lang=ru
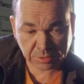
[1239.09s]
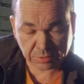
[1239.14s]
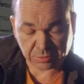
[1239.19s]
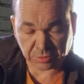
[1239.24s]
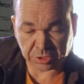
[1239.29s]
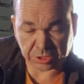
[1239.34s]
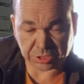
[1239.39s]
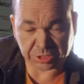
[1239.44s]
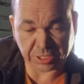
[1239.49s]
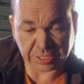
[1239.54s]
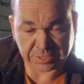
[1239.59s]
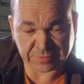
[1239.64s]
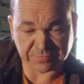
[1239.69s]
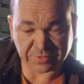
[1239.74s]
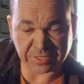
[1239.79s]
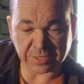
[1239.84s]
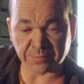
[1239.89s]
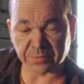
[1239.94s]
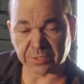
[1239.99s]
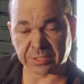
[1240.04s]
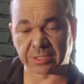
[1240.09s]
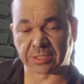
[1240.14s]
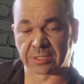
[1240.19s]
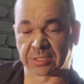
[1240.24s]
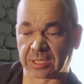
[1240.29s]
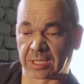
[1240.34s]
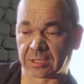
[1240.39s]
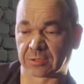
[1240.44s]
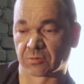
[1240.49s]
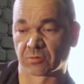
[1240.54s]
То есть час времени
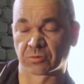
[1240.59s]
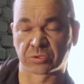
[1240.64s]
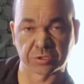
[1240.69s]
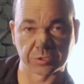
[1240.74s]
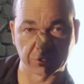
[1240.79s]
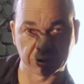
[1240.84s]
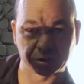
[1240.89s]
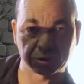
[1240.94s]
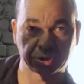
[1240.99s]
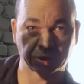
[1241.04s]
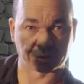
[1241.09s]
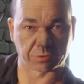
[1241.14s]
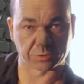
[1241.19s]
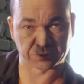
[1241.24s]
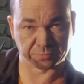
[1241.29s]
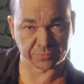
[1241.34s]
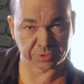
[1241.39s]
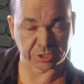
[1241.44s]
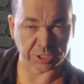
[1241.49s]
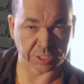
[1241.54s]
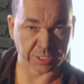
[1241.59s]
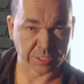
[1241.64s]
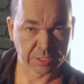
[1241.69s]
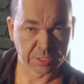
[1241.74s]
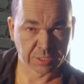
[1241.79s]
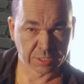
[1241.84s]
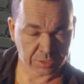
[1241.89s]
на откручивание четырех свечей.